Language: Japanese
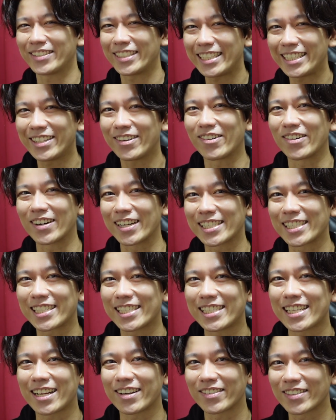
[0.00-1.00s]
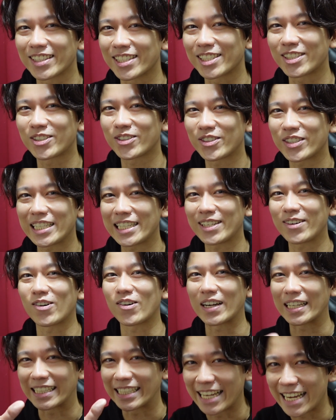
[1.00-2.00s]
人公が好きなのに主人
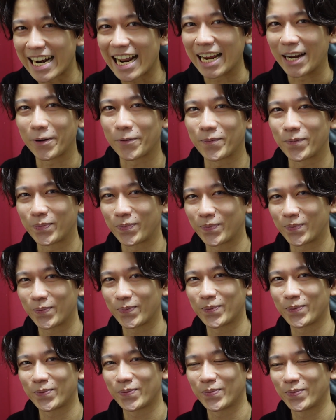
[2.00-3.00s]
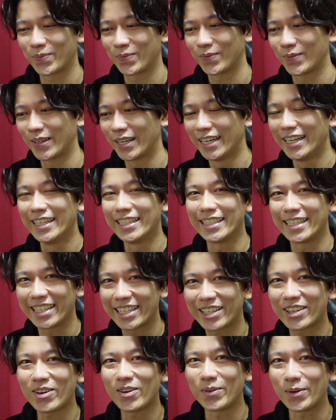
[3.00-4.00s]
公が出ない。え
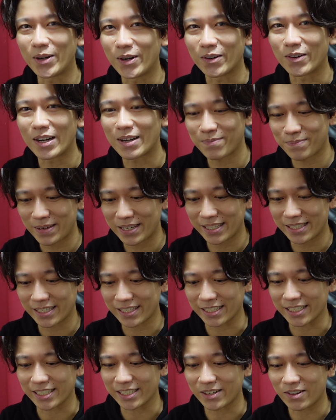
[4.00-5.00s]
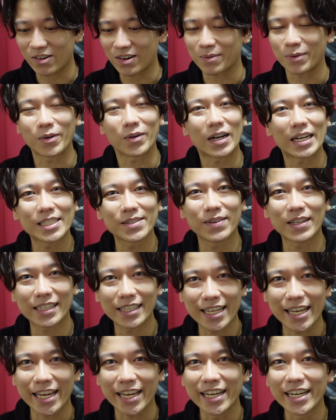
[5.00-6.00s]
今日もワンピースコラボ始まっ
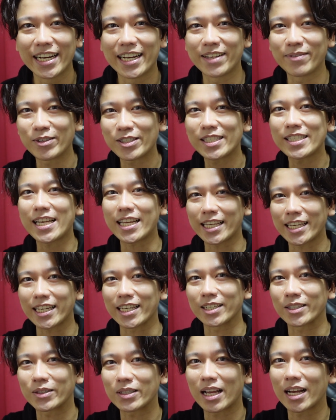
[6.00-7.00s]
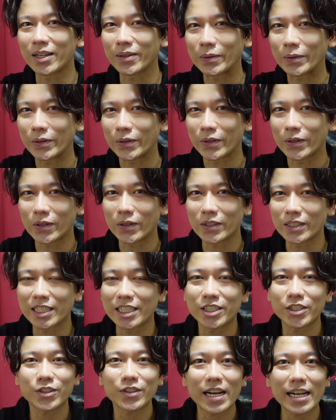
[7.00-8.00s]
て、えもうすでに、あのー、
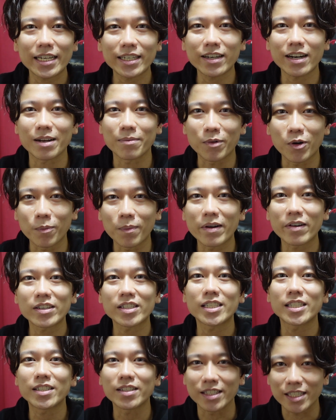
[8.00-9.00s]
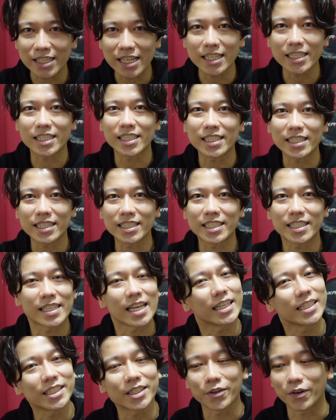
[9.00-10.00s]
20連ぐらいもう回してるんですね。事
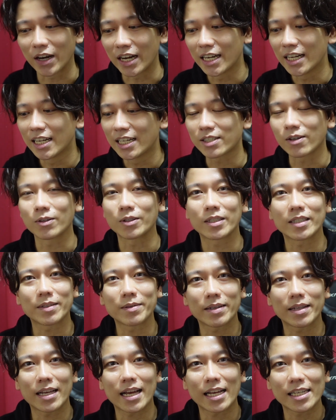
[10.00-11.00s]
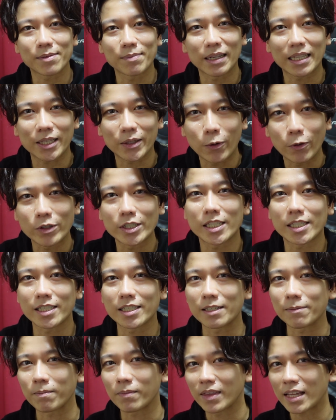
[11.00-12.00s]
前にっていうか、その、始まった当日
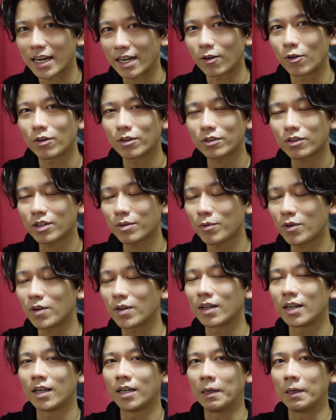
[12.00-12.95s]
に。だからこの時も、